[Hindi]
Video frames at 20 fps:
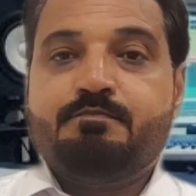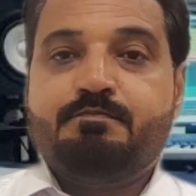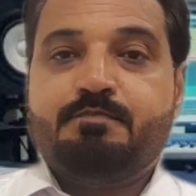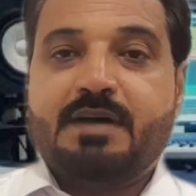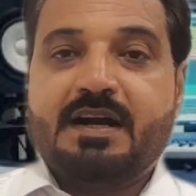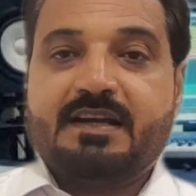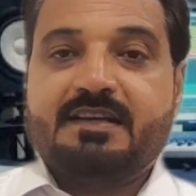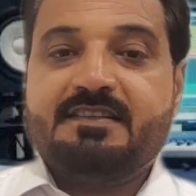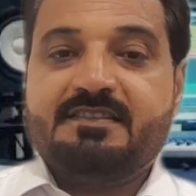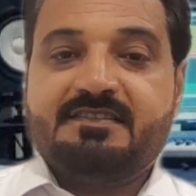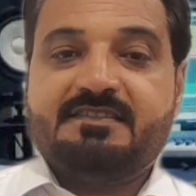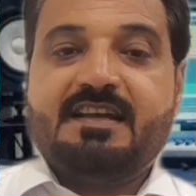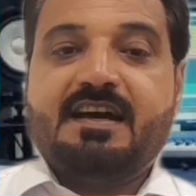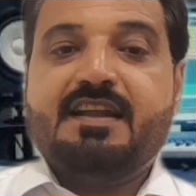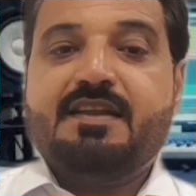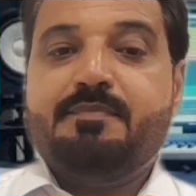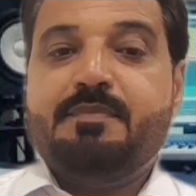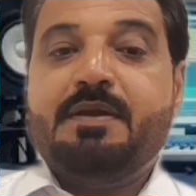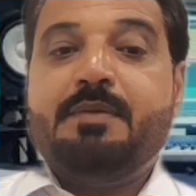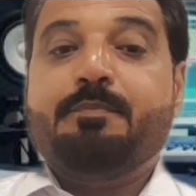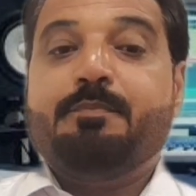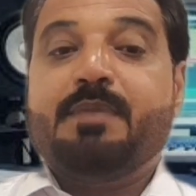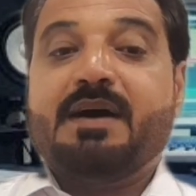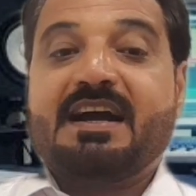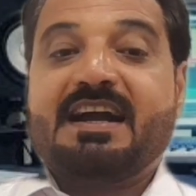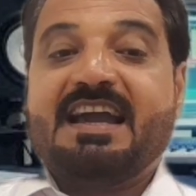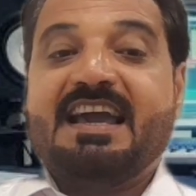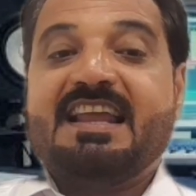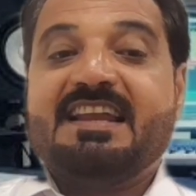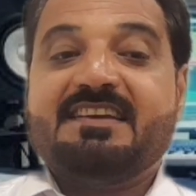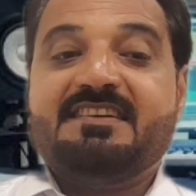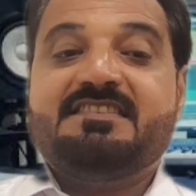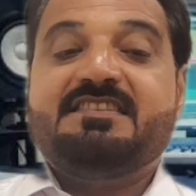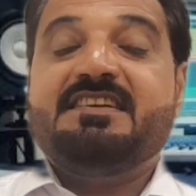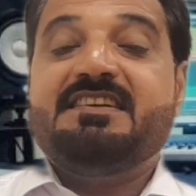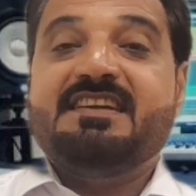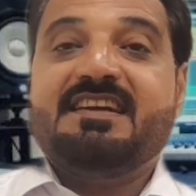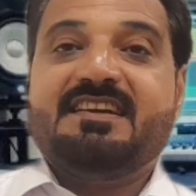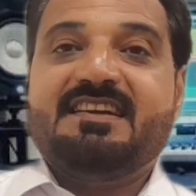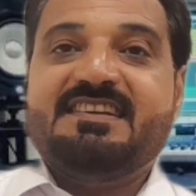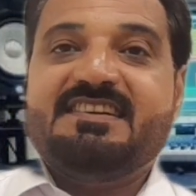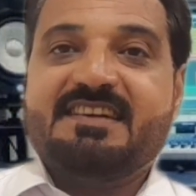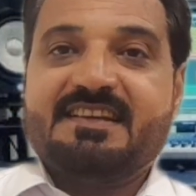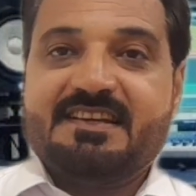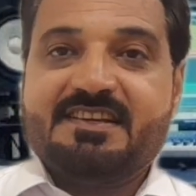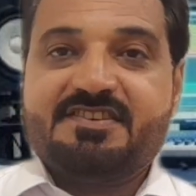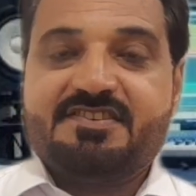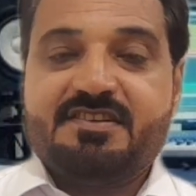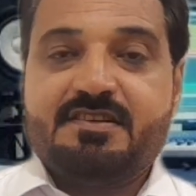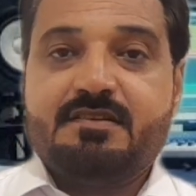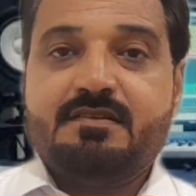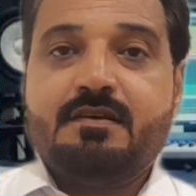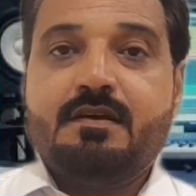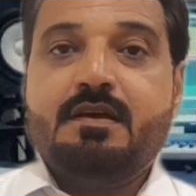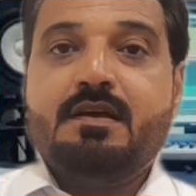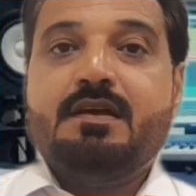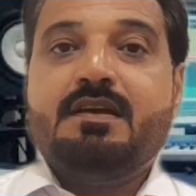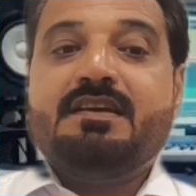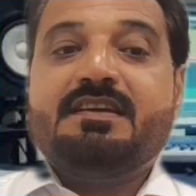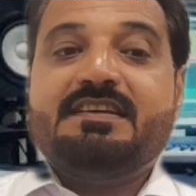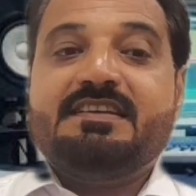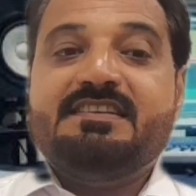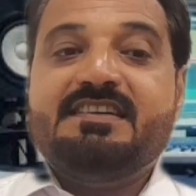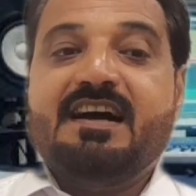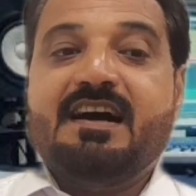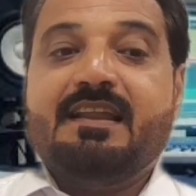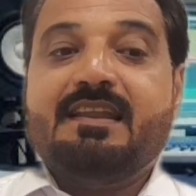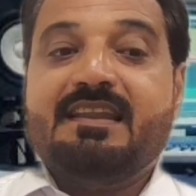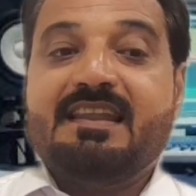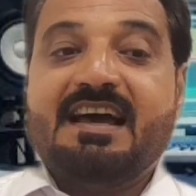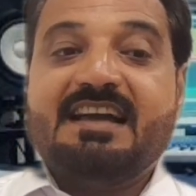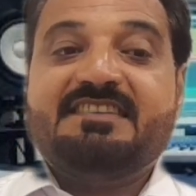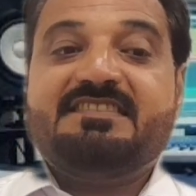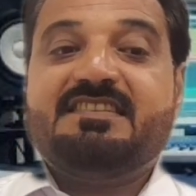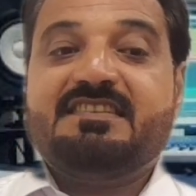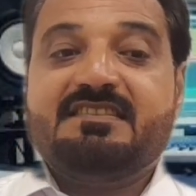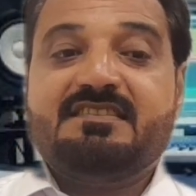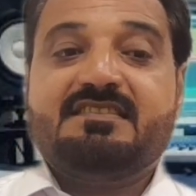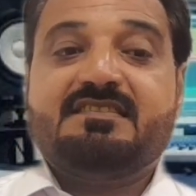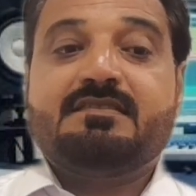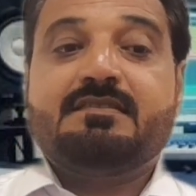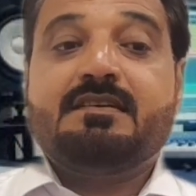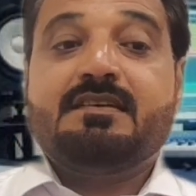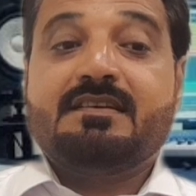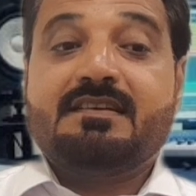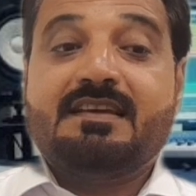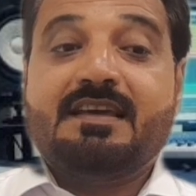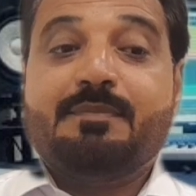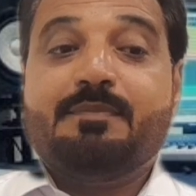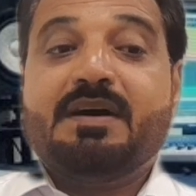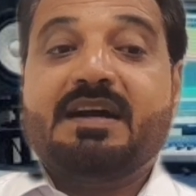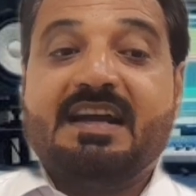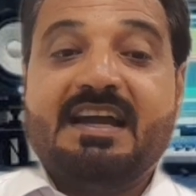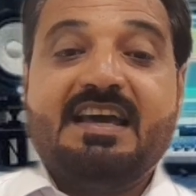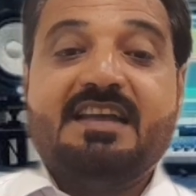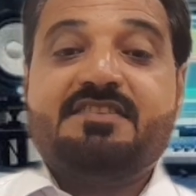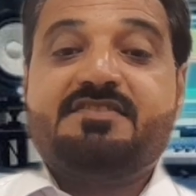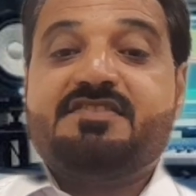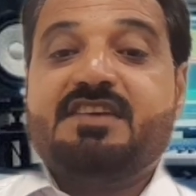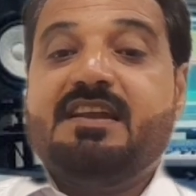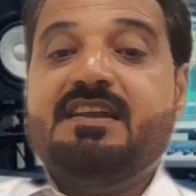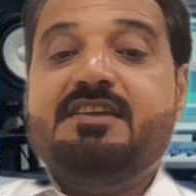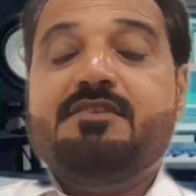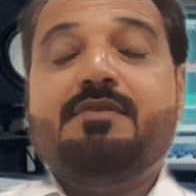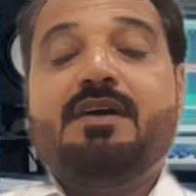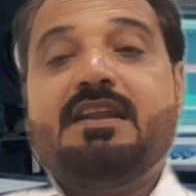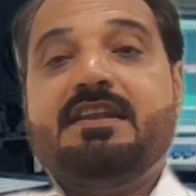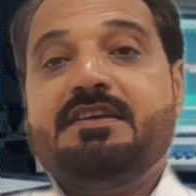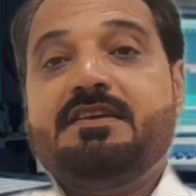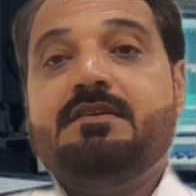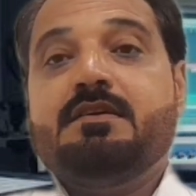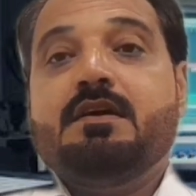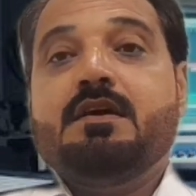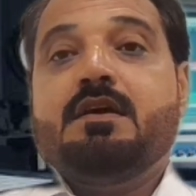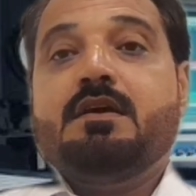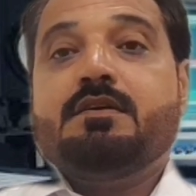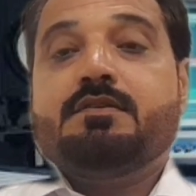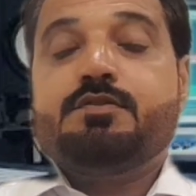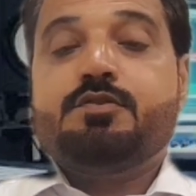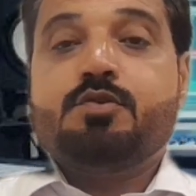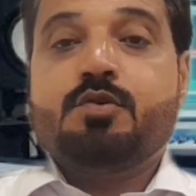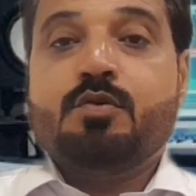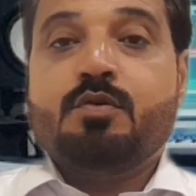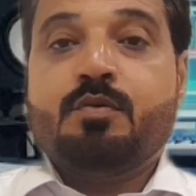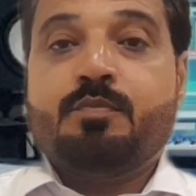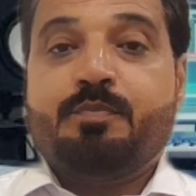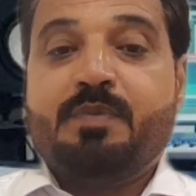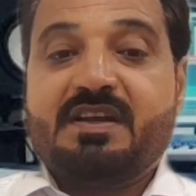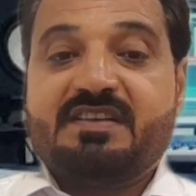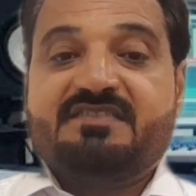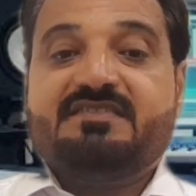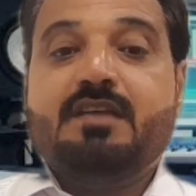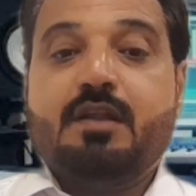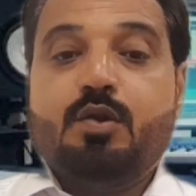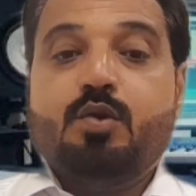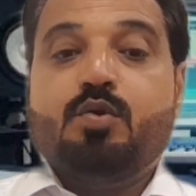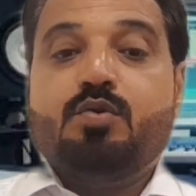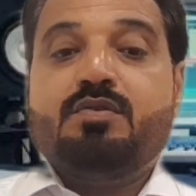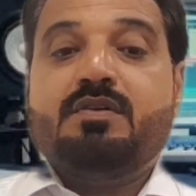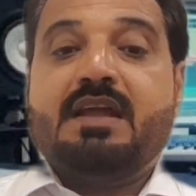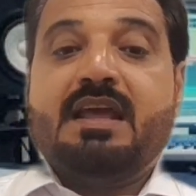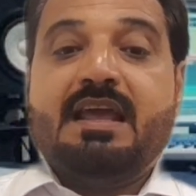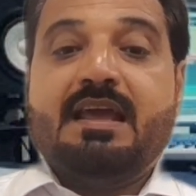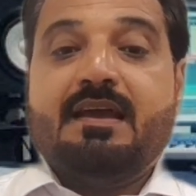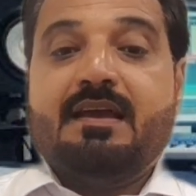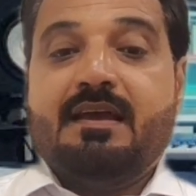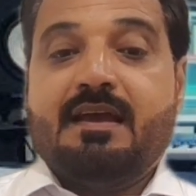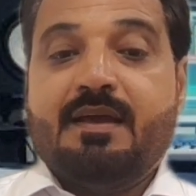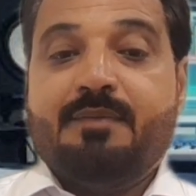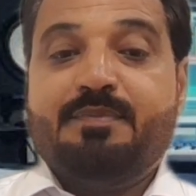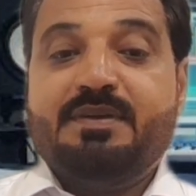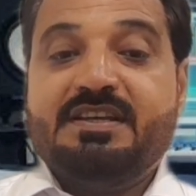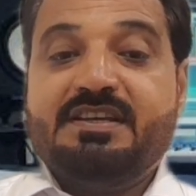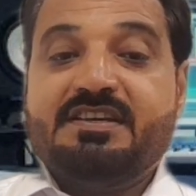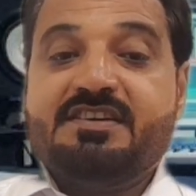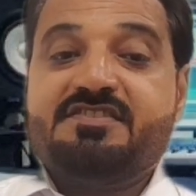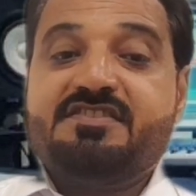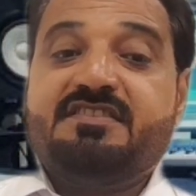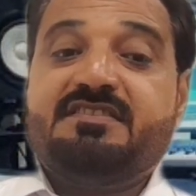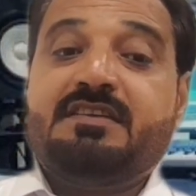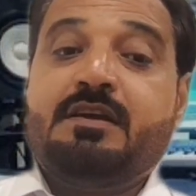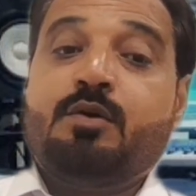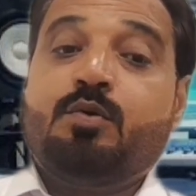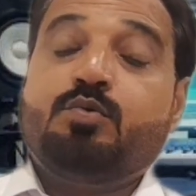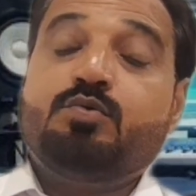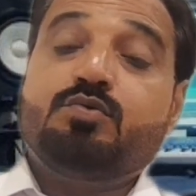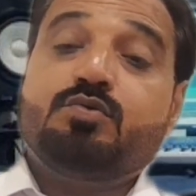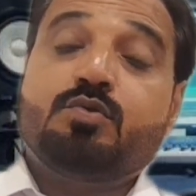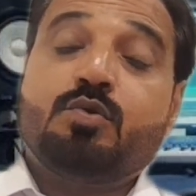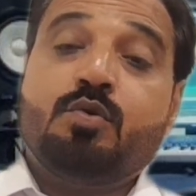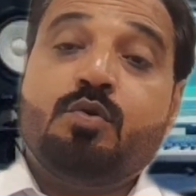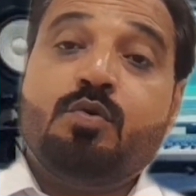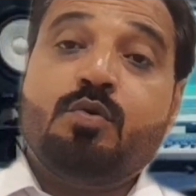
पाकिस्तान में बगैर किसी डिक्लेरेशन या लाइसेंस के बगैर चलने वाली जो पर्सनल लोन एप्लीकेशन हैं उनको